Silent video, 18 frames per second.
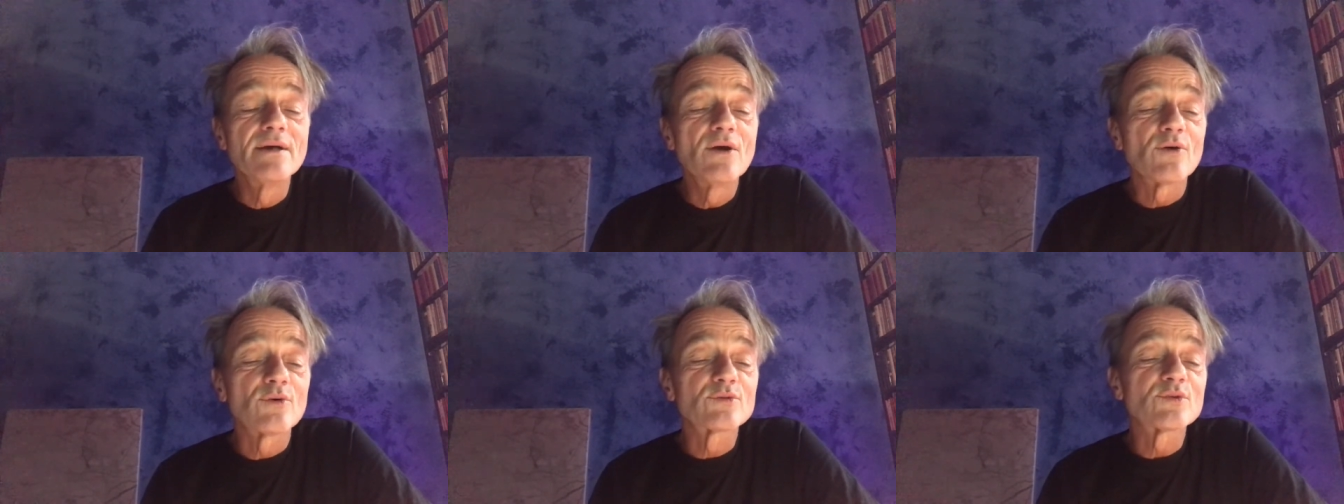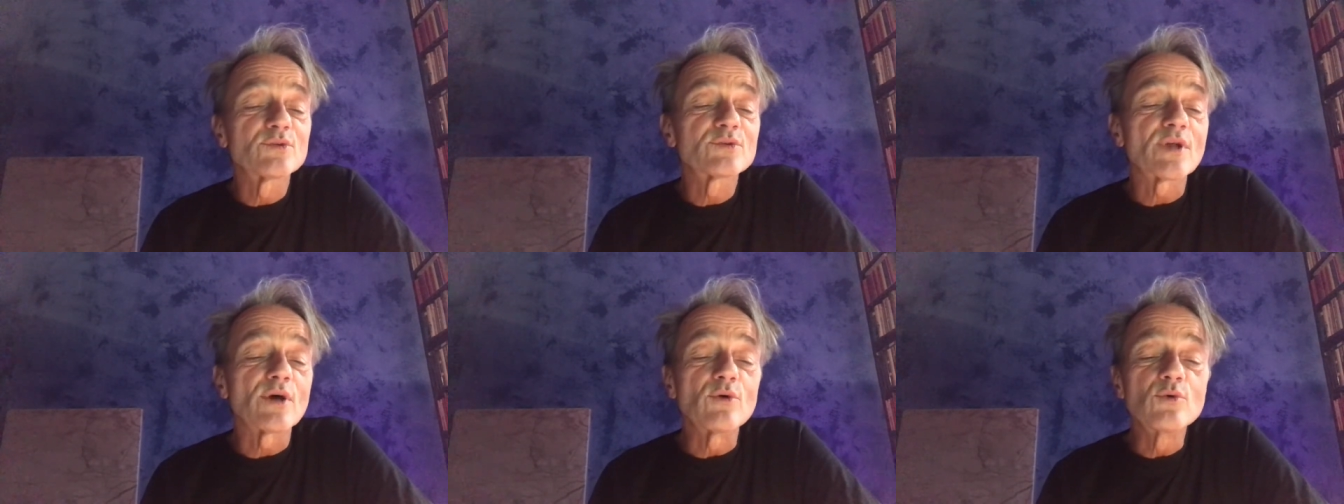und
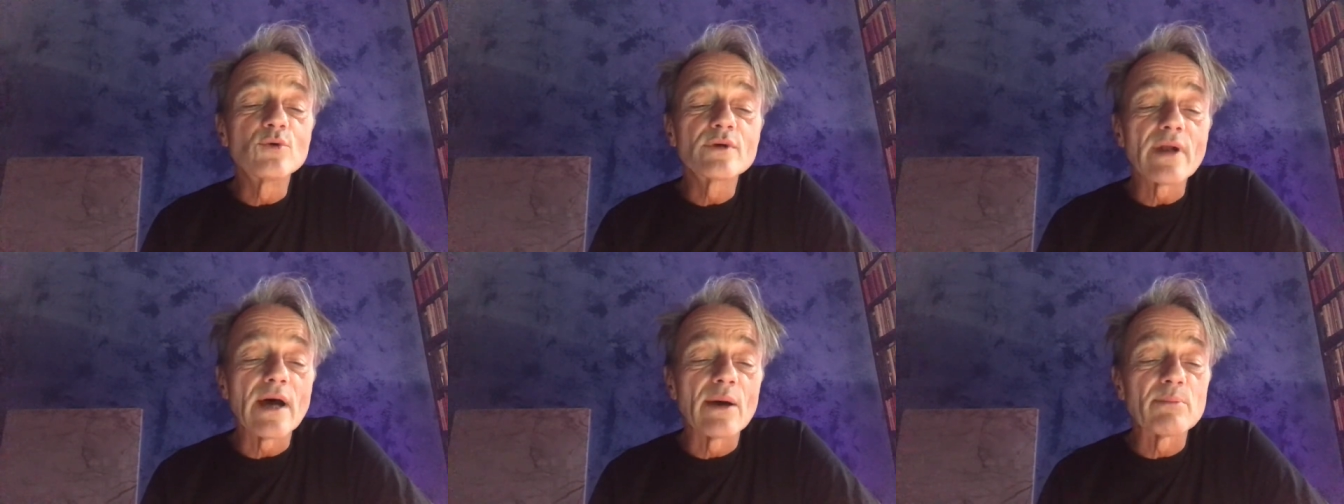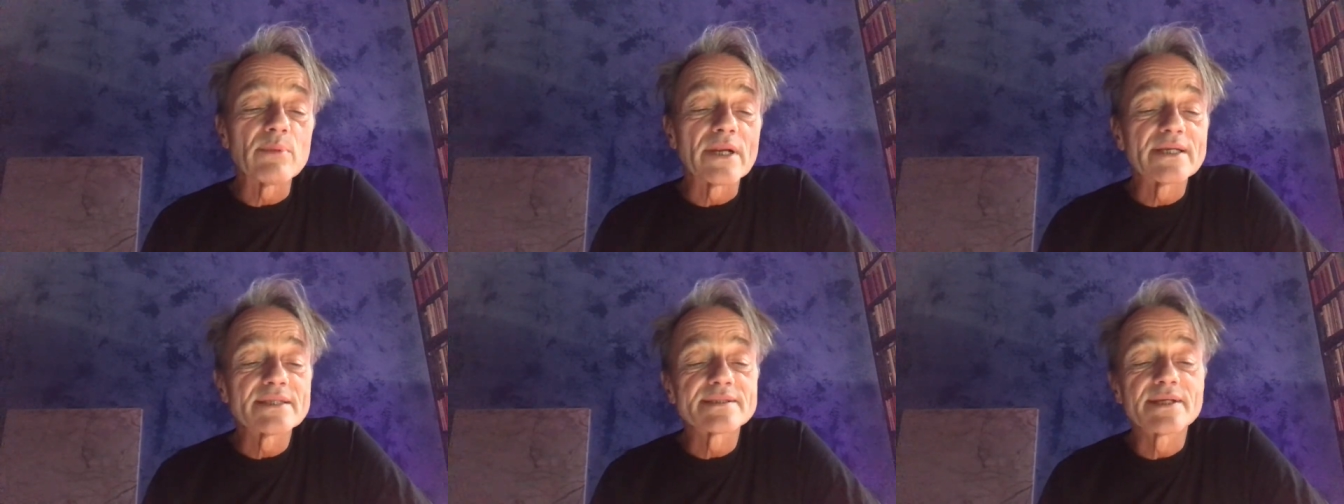unter
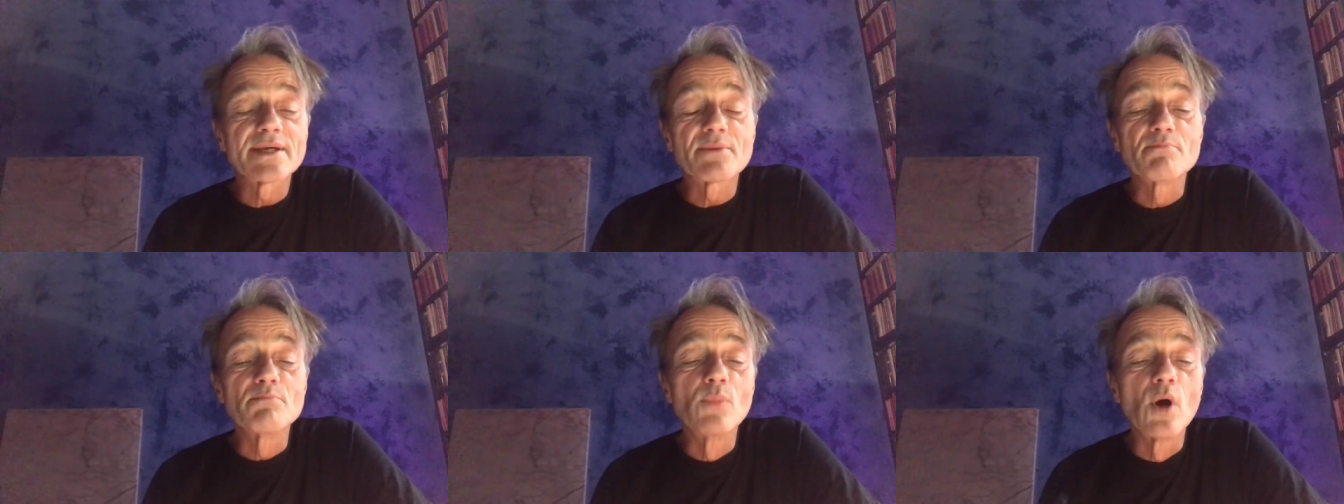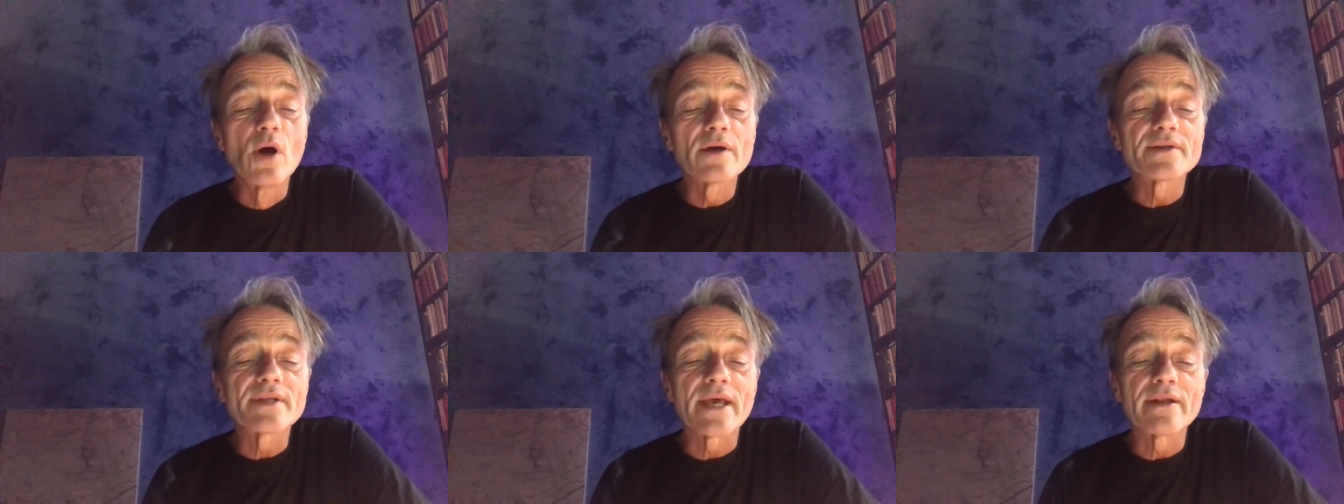unablässigem
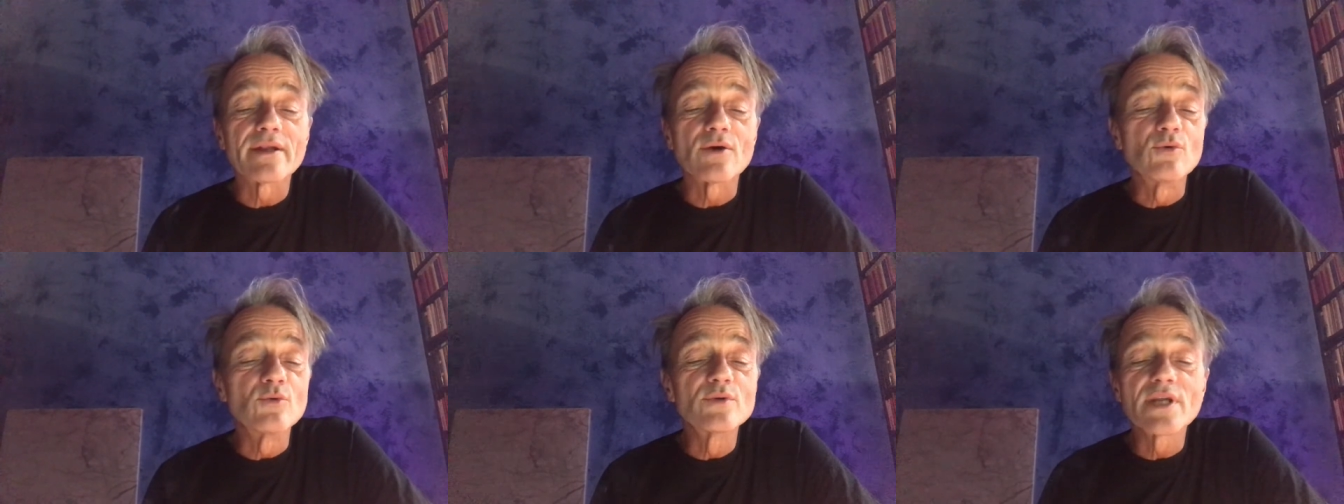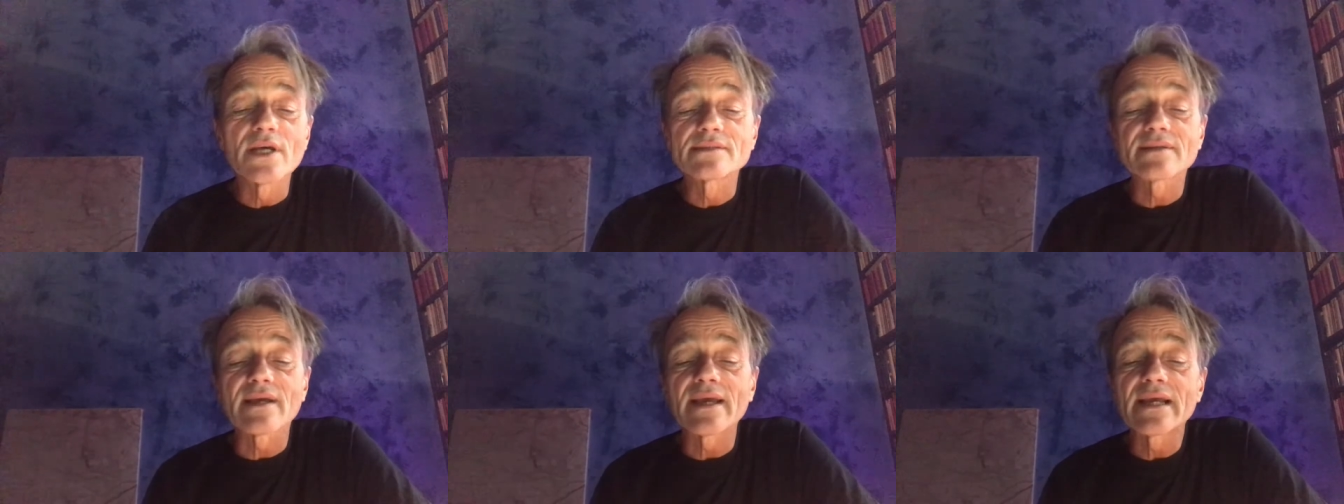Murren eine
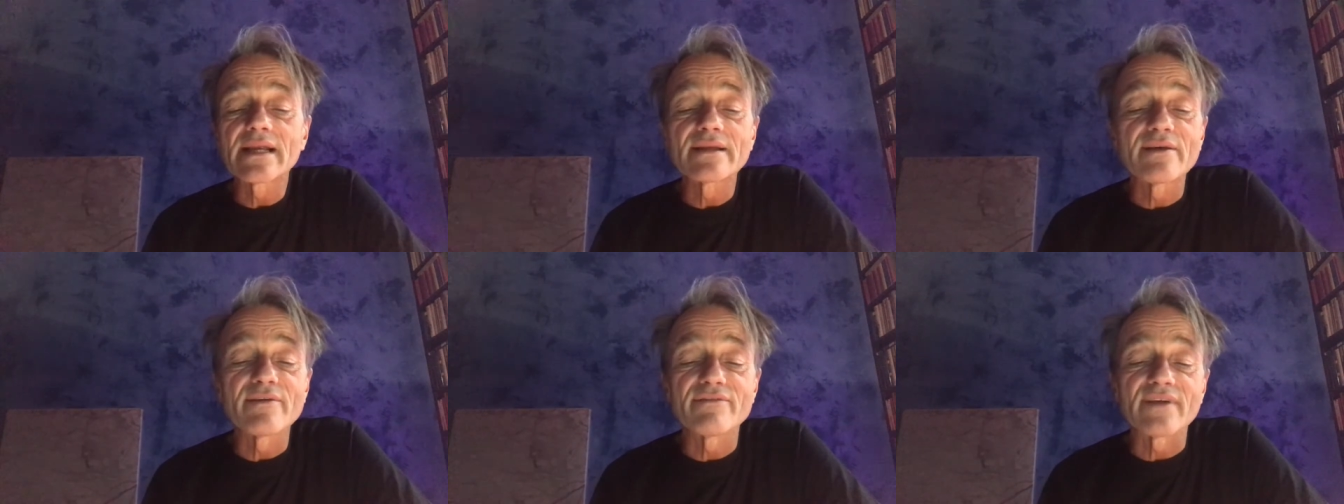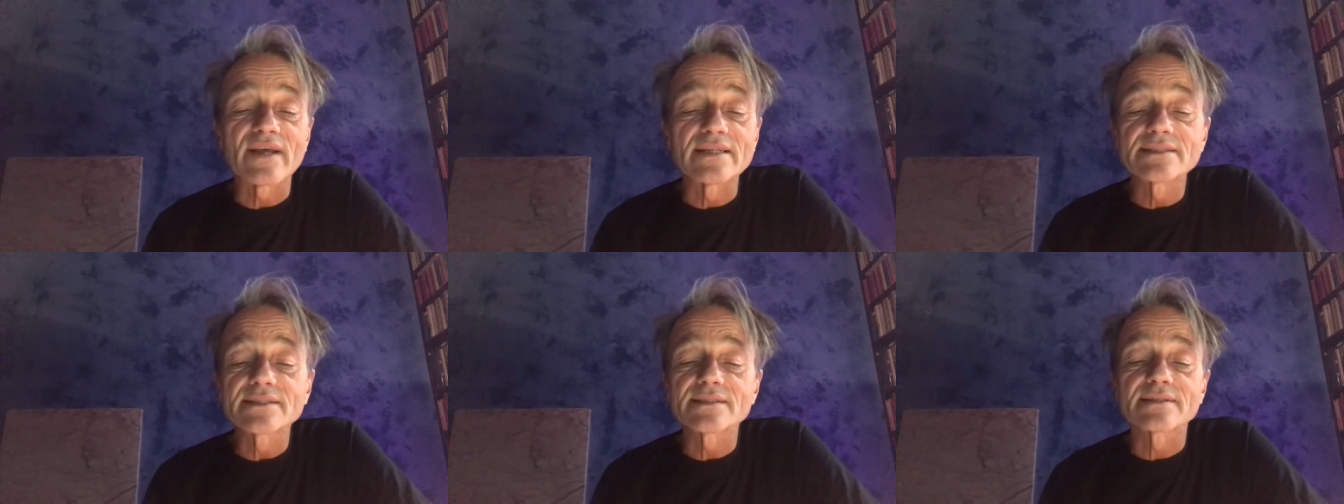unerträgliche
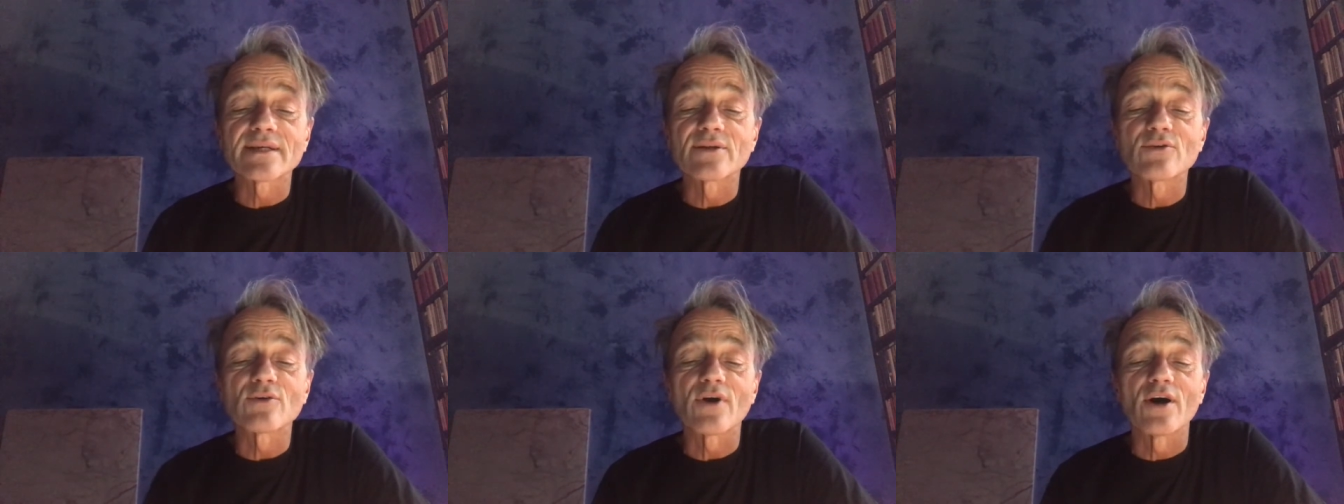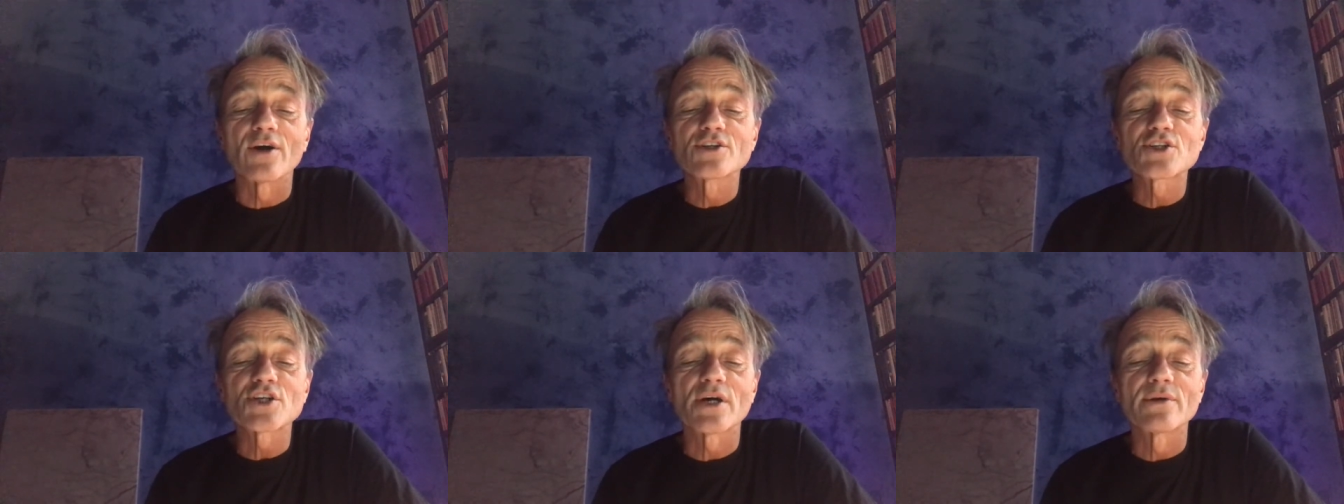Fernsehsendung
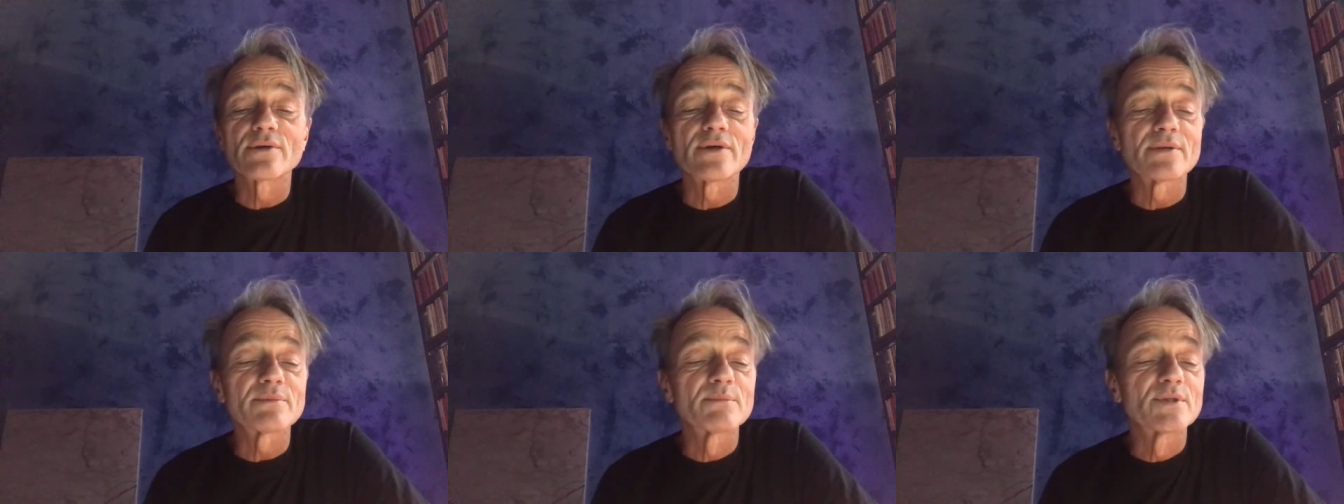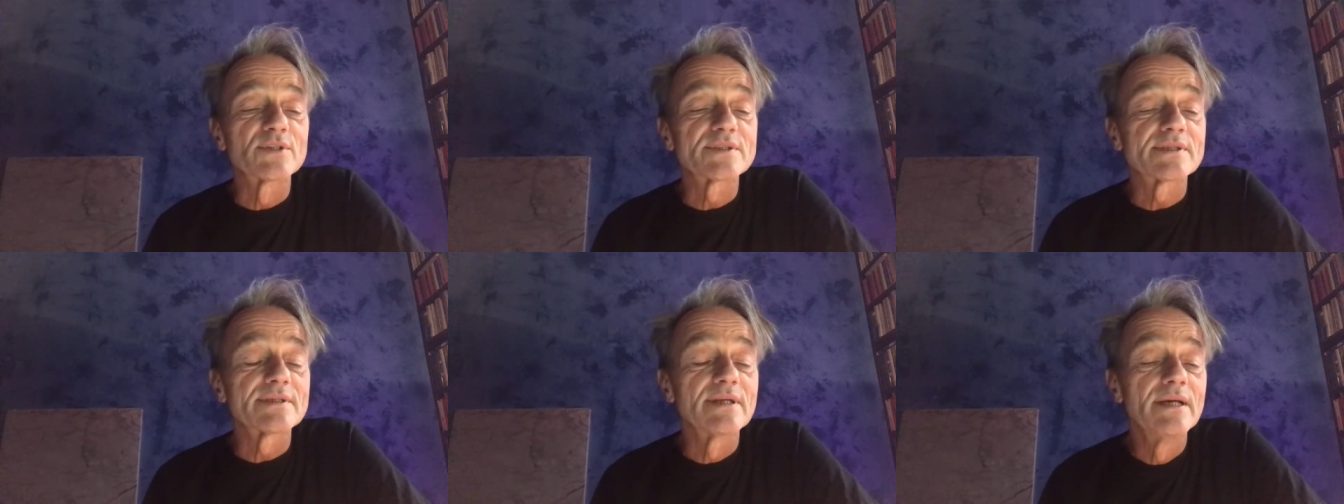anschauen hat
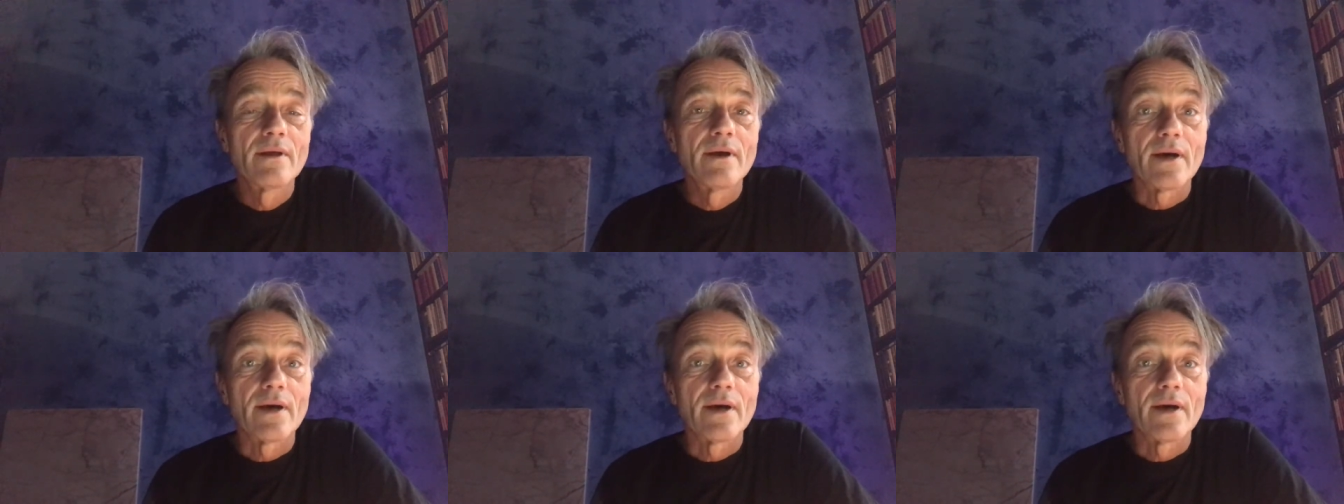müssen,